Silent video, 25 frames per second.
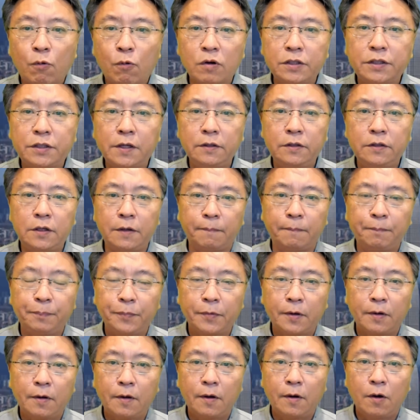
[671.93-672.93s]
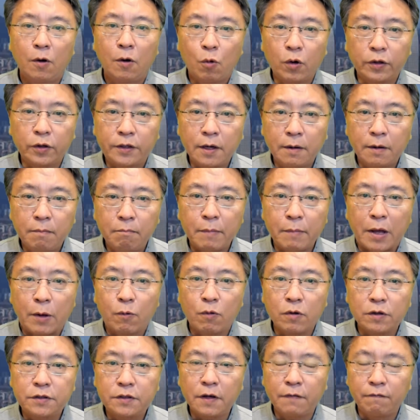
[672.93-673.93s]
国申请获得美
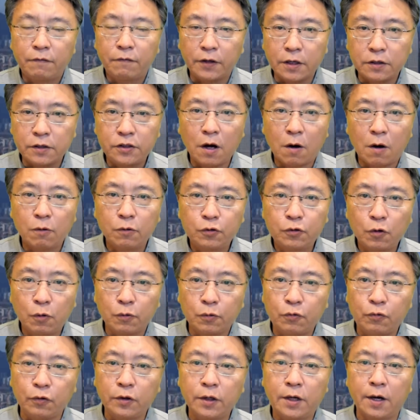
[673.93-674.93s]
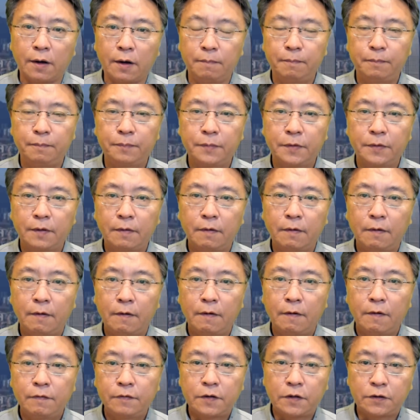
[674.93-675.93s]
国政府的销售许可，
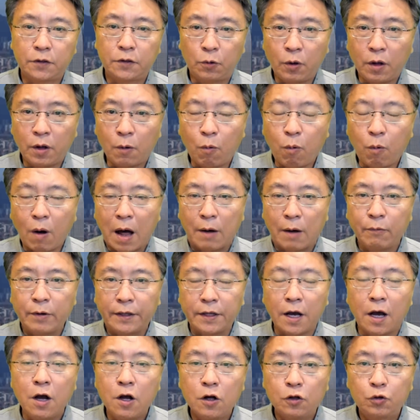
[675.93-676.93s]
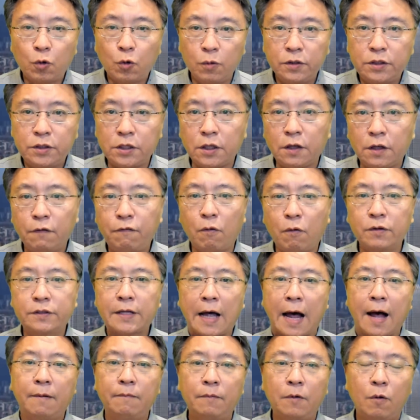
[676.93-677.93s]
这是对华为的终极封
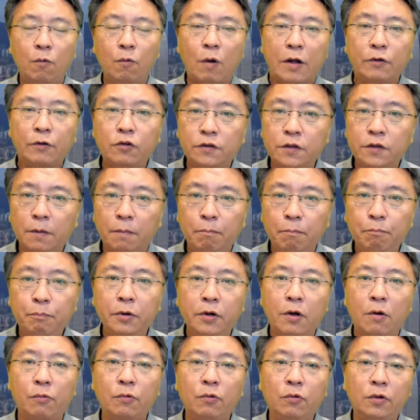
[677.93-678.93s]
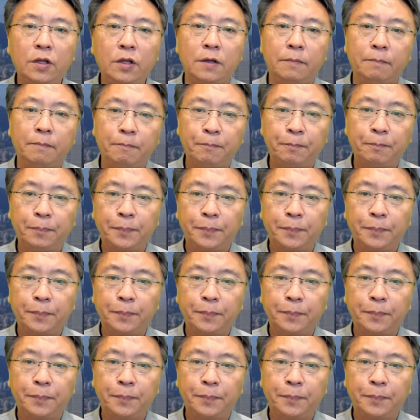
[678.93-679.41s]
杀。完全是不留余地。